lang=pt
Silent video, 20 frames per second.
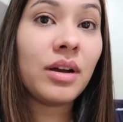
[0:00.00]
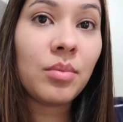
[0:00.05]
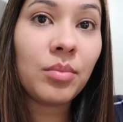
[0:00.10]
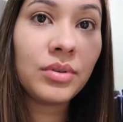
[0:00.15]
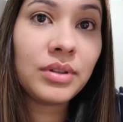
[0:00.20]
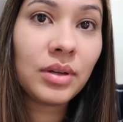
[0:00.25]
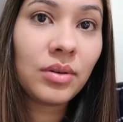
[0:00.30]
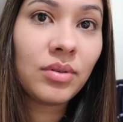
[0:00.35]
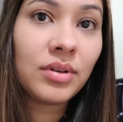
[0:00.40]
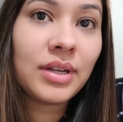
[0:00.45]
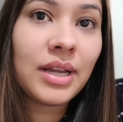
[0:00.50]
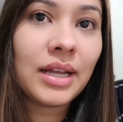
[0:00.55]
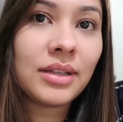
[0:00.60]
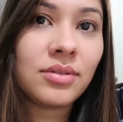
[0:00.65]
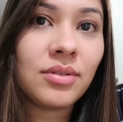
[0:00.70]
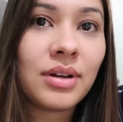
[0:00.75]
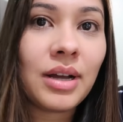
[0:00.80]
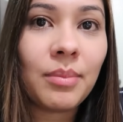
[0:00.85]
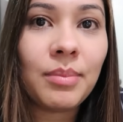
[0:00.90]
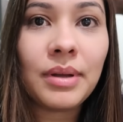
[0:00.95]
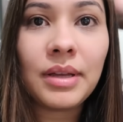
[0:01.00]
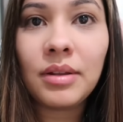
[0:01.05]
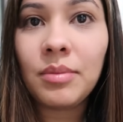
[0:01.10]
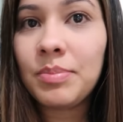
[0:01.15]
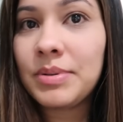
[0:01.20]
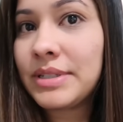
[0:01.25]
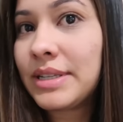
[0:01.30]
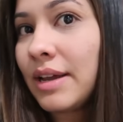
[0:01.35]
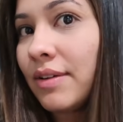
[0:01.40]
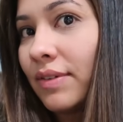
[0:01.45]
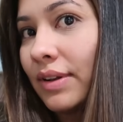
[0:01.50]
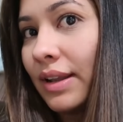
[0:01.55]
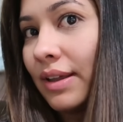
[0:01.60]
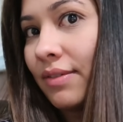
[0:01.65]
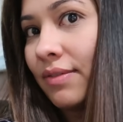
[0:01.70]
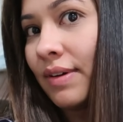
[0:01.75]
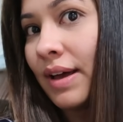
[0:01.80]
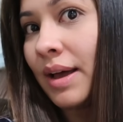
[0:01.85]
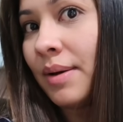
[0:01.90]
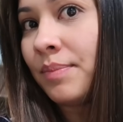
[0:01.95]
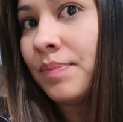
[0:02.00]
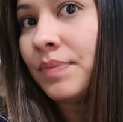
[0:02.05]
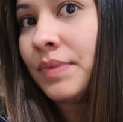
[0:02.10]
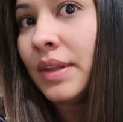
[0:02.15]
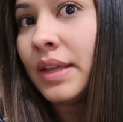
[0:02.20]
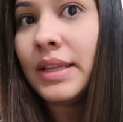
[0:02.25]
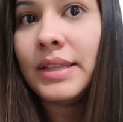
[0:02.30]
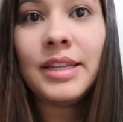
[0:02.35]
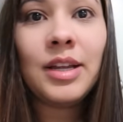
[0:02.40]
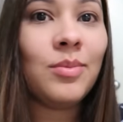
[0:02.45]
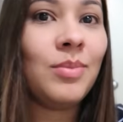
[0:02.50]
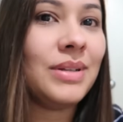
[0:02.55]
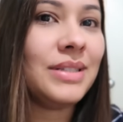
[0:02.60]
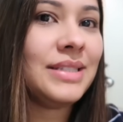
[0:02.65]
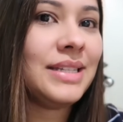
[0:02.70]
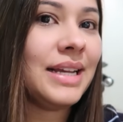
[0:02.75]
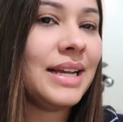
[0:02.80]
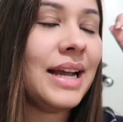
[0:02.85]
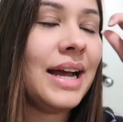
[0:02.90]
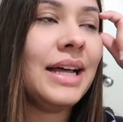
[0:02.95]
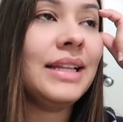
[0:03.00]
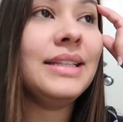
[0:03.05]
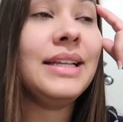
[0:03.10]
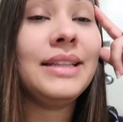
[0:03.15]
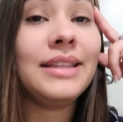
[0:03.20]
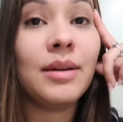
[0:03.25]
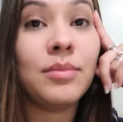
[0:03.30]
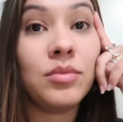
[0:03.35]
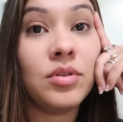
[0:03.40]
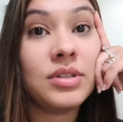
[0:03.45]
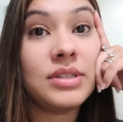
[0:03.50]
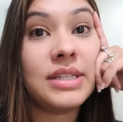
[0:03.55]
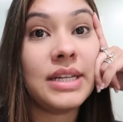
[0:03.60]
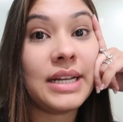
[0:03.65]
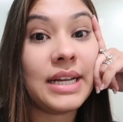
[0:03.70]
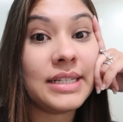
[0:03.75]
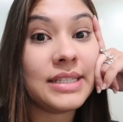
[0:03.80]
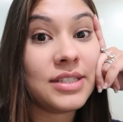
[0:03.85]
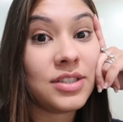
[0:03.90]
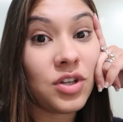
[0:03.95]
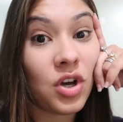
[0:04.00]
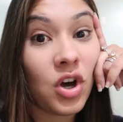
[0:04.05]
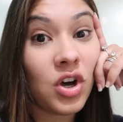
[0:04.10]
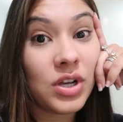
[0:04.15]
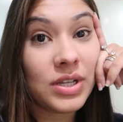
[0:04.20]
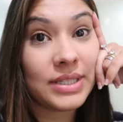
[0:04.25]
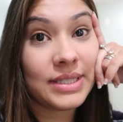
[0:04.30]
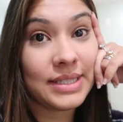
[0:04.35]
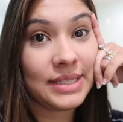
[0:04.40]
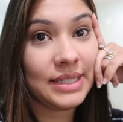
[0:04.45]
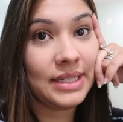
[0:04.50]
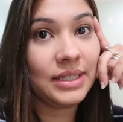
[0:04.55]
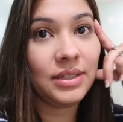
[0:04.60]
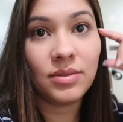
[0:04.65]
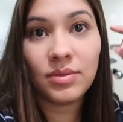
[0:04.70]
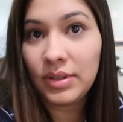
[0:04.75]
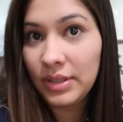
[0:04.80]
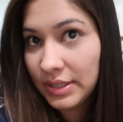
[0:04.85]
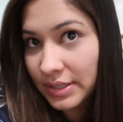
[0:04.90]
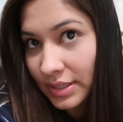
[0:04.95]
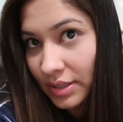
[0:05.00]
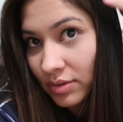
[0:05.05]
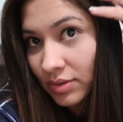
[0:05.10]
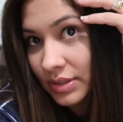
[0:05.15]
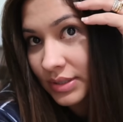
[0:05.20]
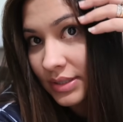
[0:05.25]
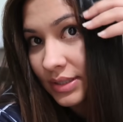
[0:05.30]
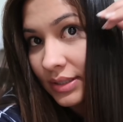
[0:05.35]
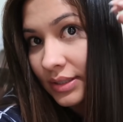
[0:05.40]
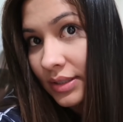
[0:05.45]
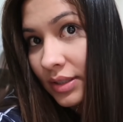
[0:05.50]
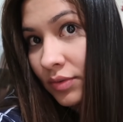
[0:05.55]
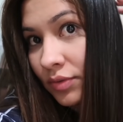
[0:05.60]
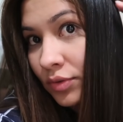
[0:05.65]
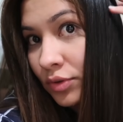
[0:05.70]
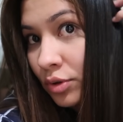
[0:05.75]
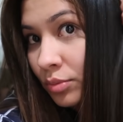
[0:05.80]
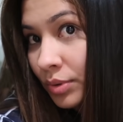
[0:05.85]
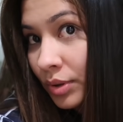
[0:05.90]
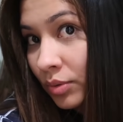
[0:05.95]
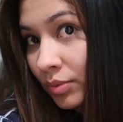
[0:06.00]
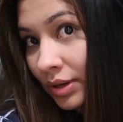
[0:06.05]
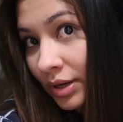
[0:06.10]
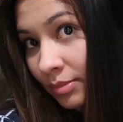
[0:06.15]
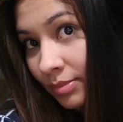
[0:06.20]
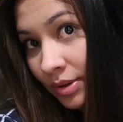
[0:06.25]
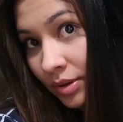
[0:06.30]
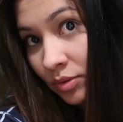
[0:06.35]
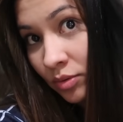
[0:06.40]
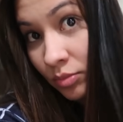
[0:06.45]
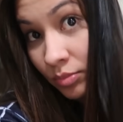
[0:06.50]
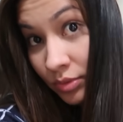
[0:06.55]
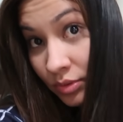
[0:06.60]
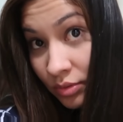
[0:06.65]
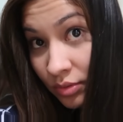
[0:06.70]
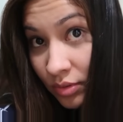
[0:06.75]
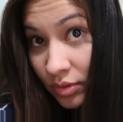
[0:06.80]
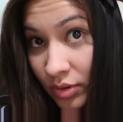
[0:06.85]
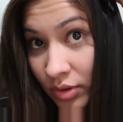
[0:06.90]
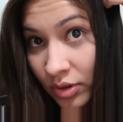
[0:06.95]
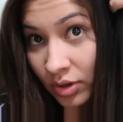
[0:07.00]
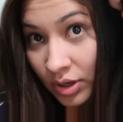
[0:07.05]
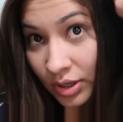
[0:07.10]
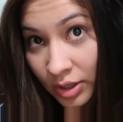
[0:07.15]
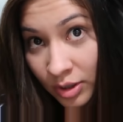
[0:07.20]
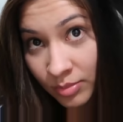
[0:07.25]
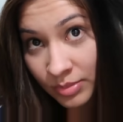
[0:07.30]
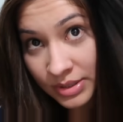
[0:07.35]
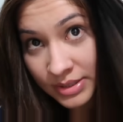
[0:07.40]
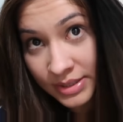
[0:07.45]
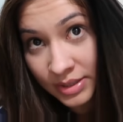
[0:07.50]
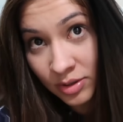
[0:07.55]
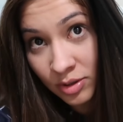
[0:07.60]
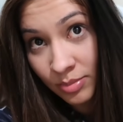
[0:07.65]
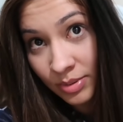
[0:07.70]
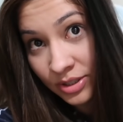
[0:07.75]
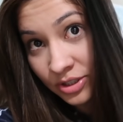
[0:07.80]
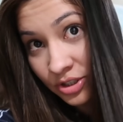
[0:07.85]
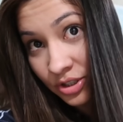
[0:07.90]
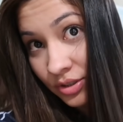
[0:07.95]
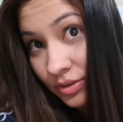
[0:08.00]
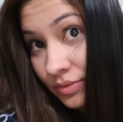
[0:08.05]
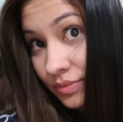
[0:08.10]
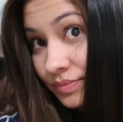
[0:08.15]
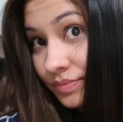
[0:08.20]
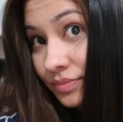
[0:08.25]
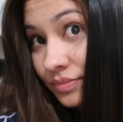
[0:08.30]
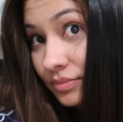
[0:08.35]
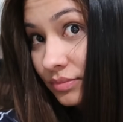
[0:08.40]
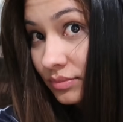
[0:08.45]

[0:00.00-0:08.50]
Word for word: eu tava muito agoniado com o cabelo, precisava lavar. Dei uma secada, ele terminou de secar sozinho, e secou assim. E fui dormir com ele meio úmido. E olha como ele secou baixinho.